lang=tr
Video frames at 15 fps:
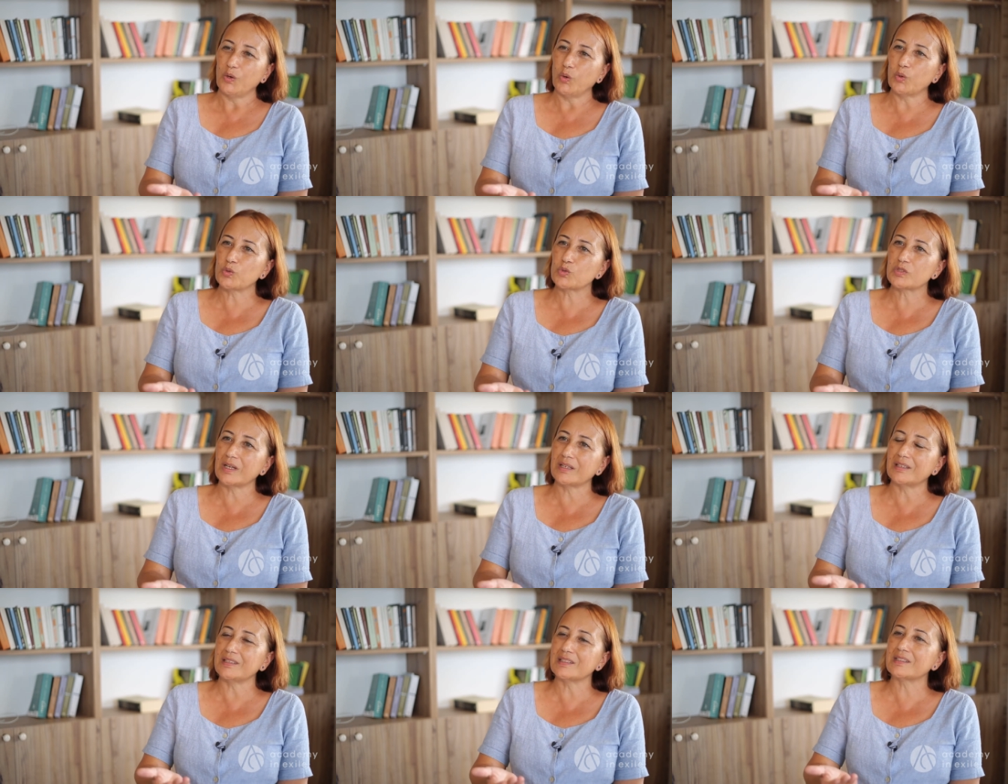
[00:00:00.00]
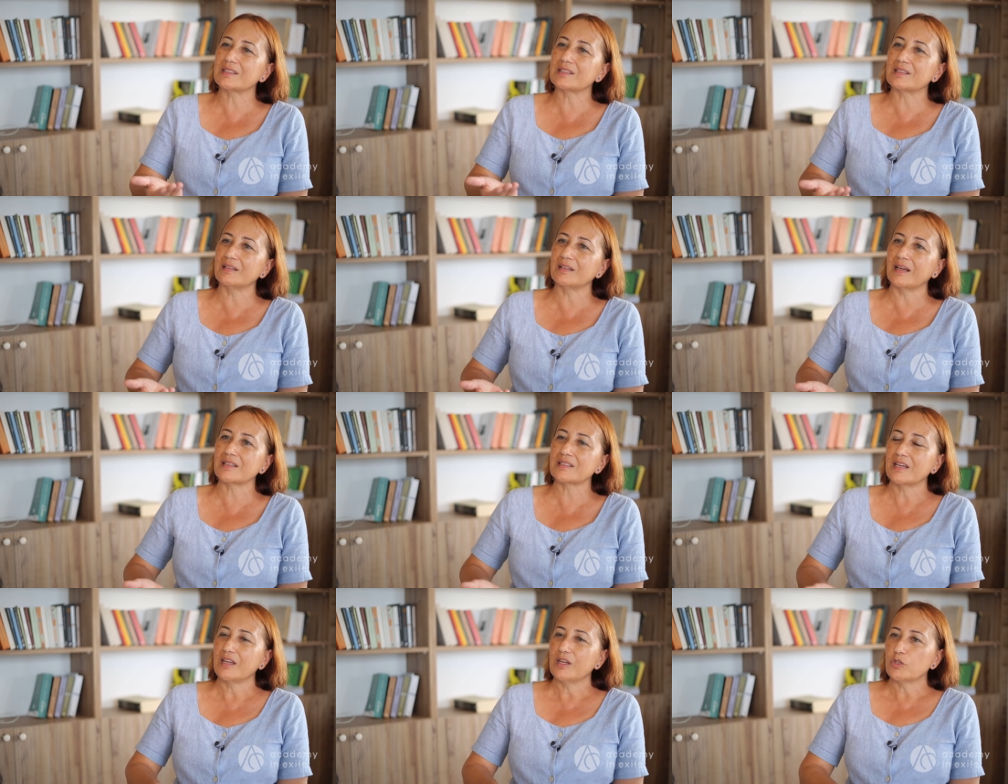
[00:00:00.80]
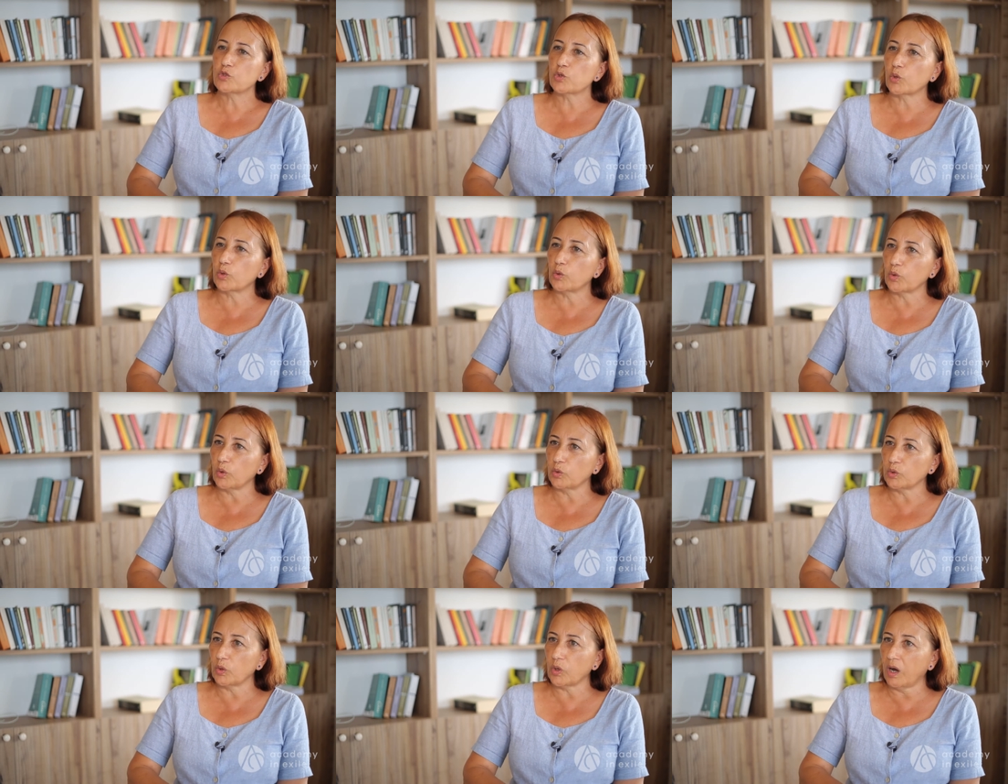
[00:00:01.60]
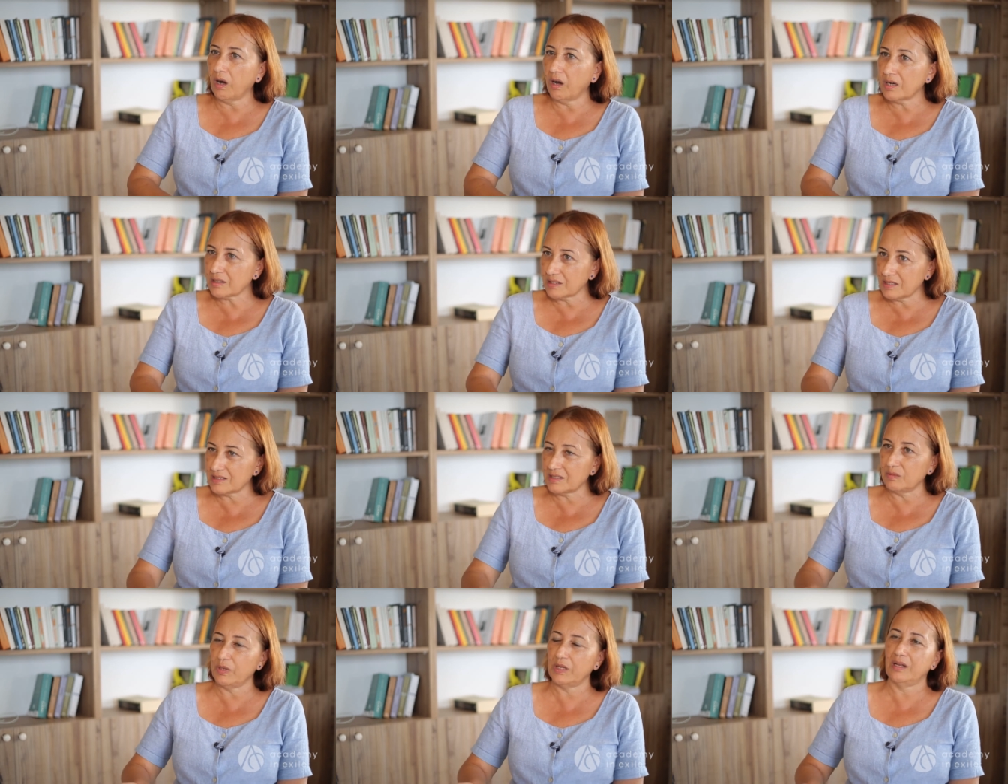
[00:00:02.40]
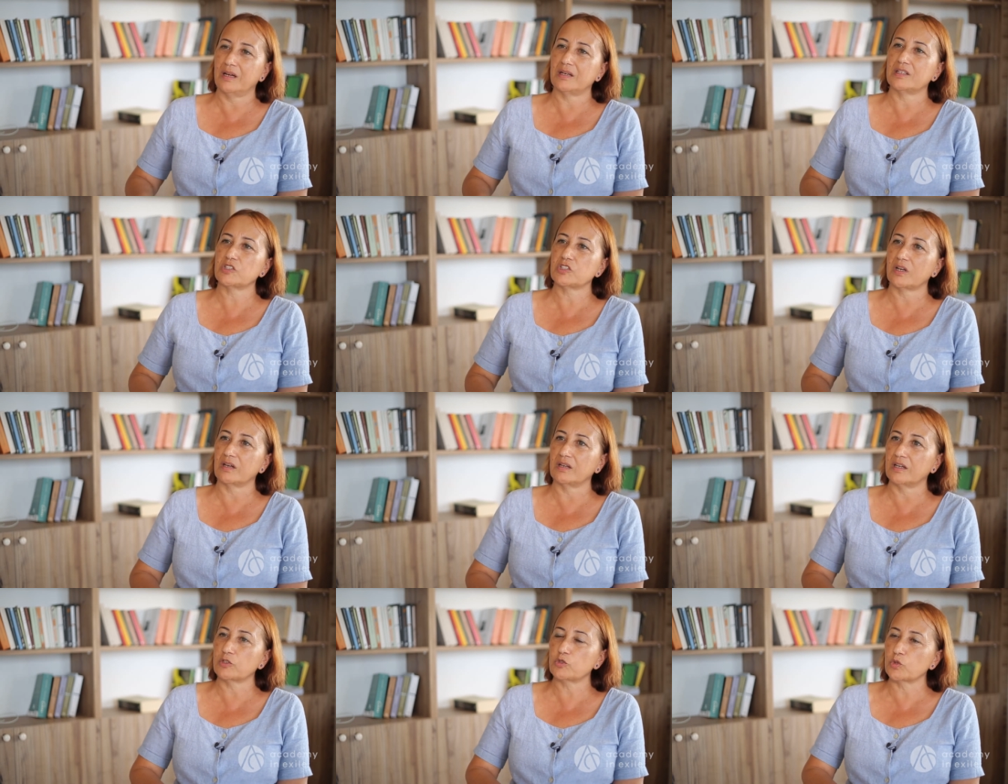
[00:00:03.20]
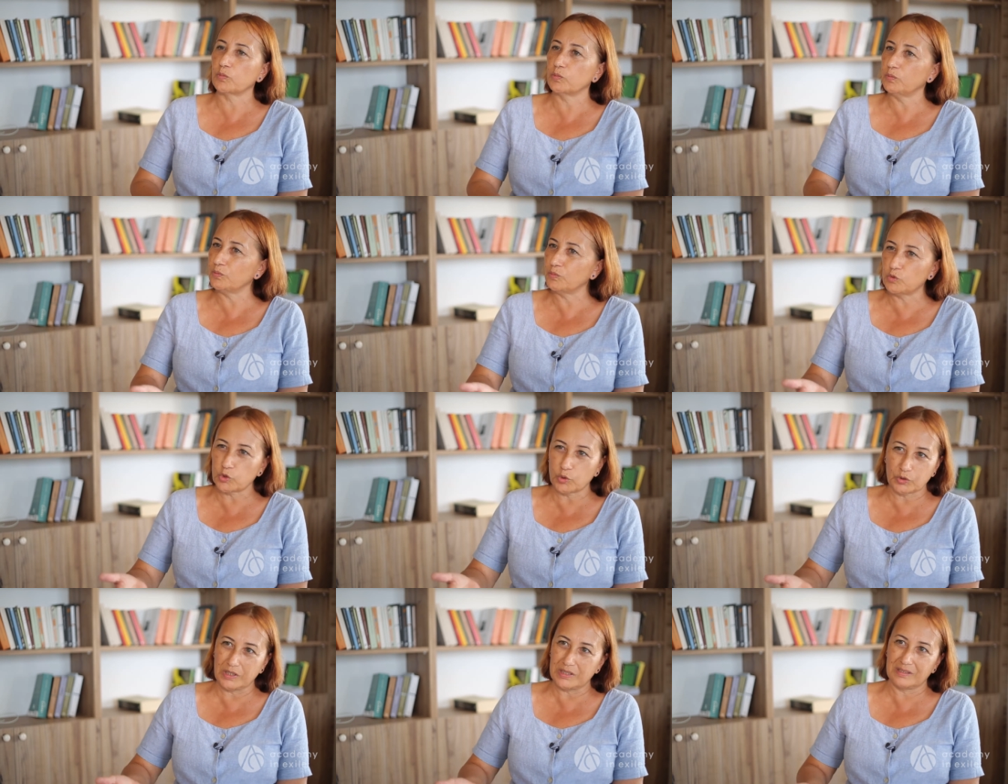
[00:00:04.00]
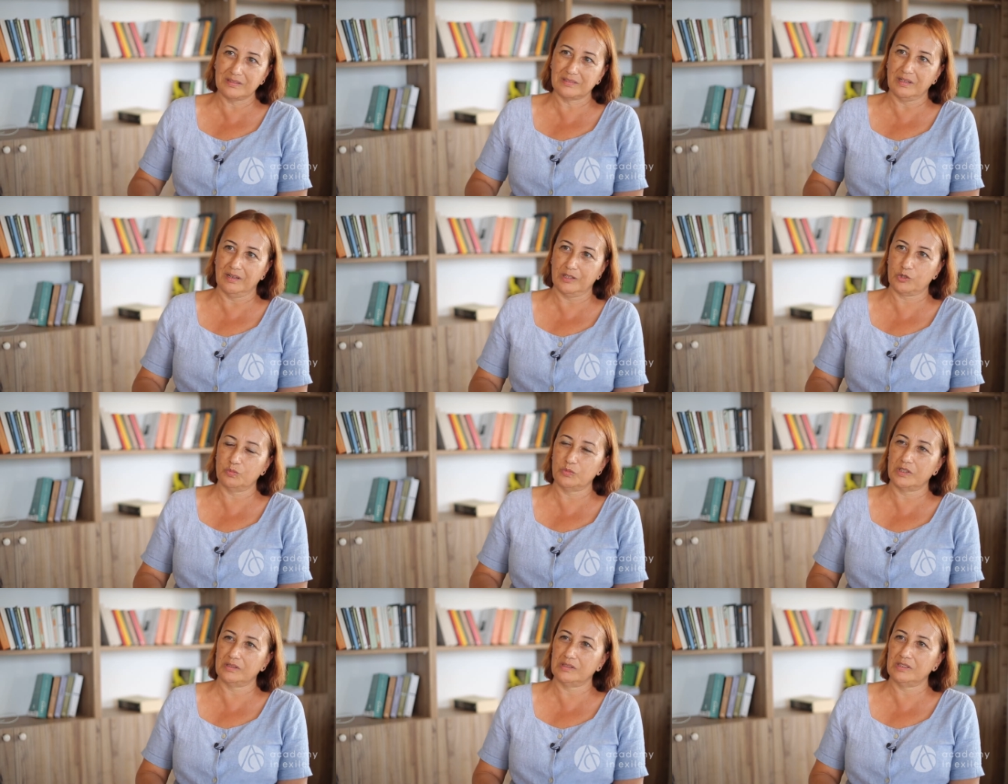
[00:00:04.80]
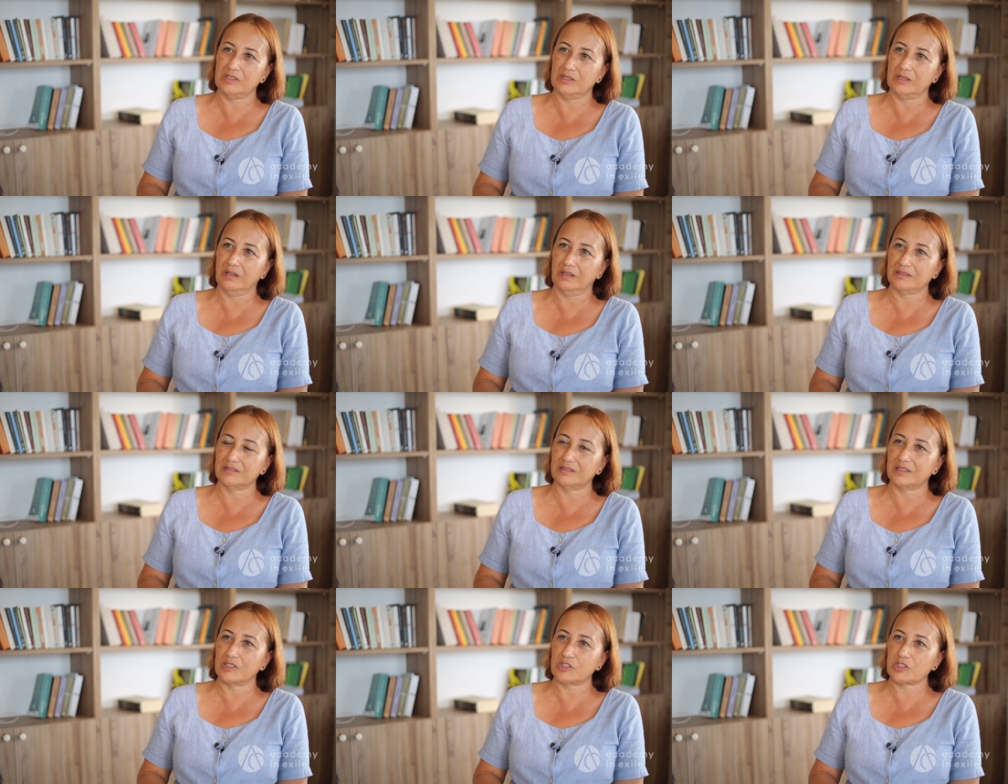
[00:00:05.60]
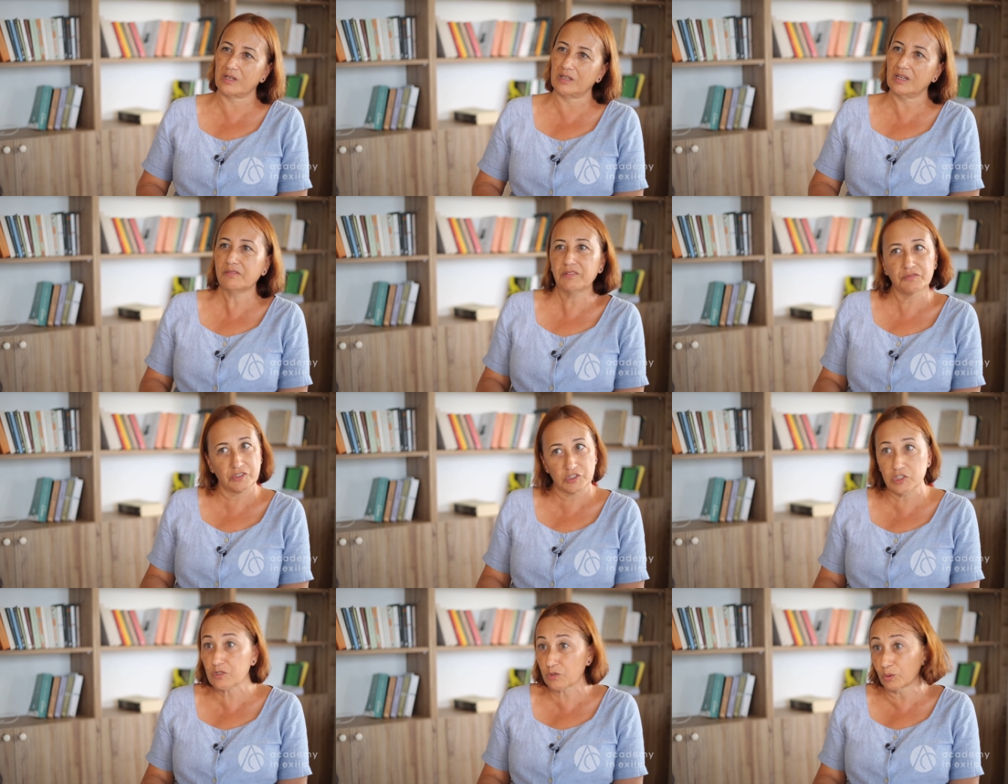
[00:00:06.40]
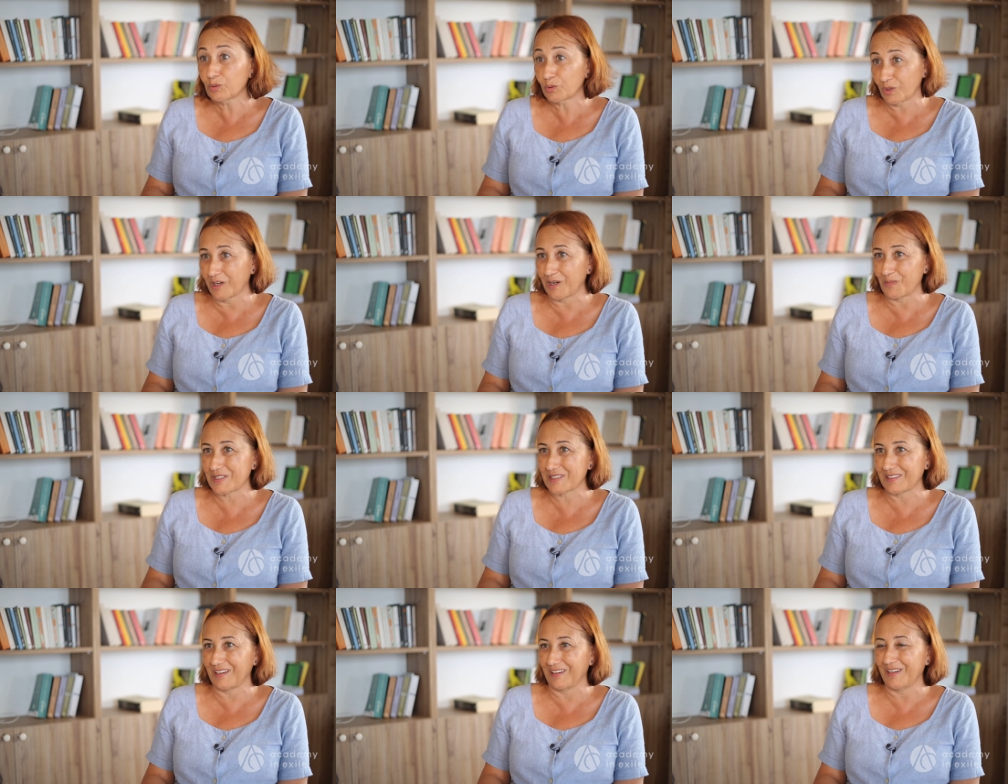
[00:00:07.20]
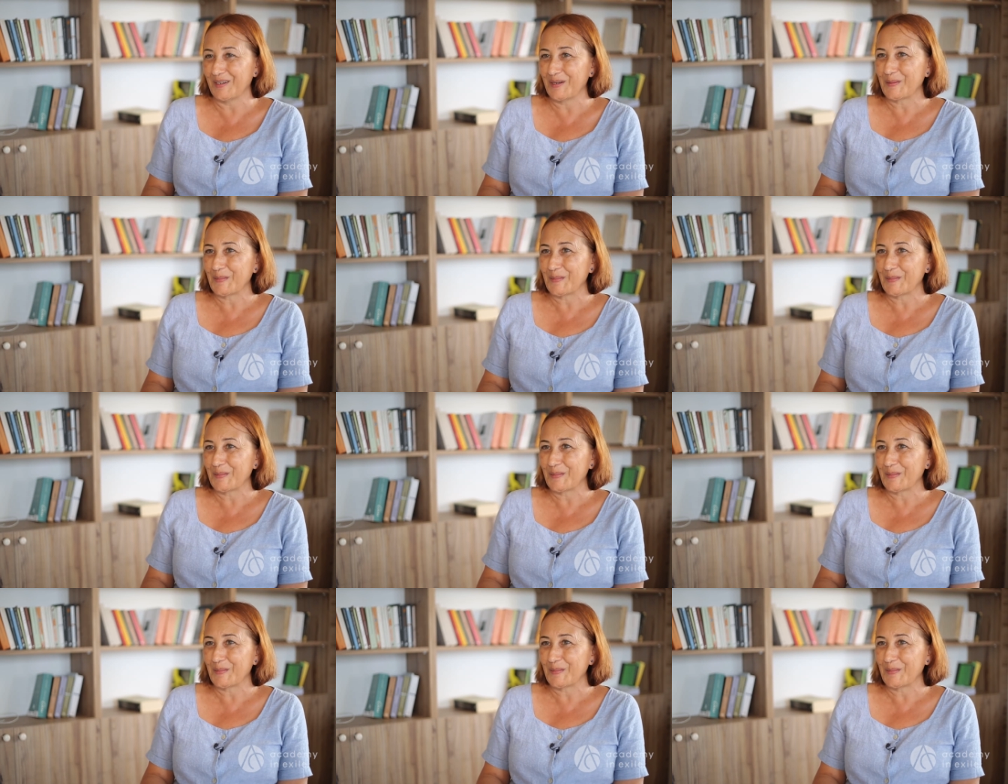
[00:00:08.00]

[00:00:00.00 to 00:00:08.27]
O yüzden hani kitleler çok ağır ezilmeler yaşarlar, çok çok derin tahakkümler altında yaşarlar ve faşist olurlar mesela.